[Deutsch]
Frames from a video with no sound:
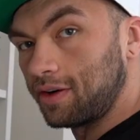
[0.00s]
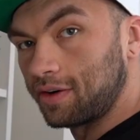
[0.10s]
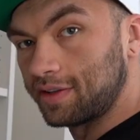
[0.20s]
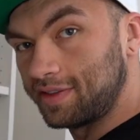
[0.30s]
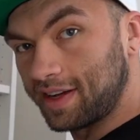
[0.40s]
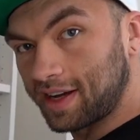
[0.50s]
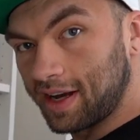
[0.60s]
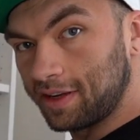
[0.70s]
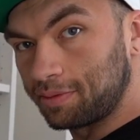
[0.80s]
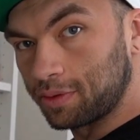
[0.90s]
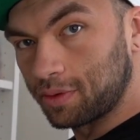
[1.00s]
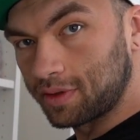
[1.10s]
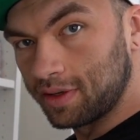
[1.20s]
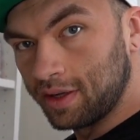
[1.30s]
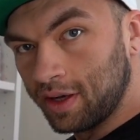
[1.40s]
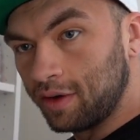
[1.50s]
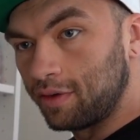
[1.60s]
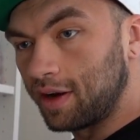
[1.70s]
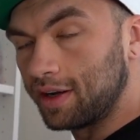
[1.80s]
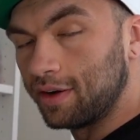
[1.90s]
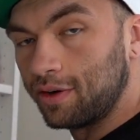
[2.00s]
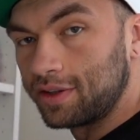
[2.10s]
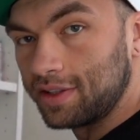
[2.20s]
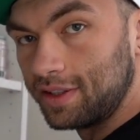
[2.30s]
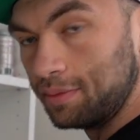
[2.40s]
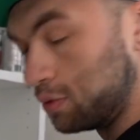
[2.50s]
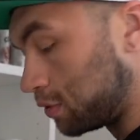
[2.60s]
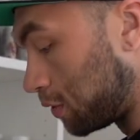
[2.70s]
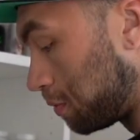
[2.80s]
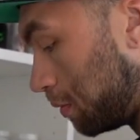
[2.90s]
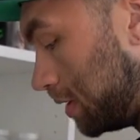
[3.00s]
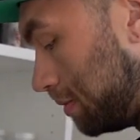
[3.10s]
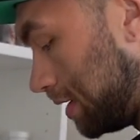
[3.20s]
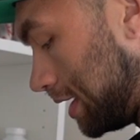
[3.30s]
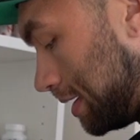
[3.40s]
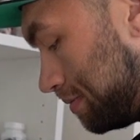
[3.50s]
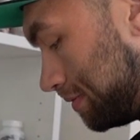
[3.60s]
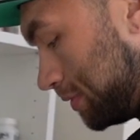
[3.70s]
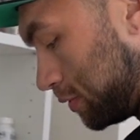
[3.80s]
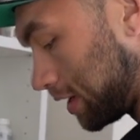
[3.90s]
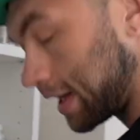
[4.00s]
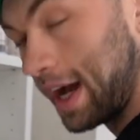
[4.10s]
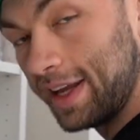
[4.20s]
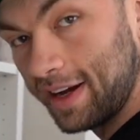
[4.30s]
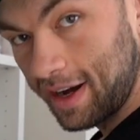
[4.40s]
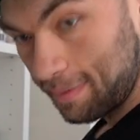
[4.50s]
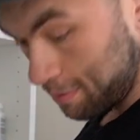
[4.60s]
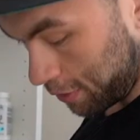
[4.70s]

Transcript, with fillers: Auch ein sehr geiles Produkt für alle Leute, die Blutdruckprobleme haben oder keine haben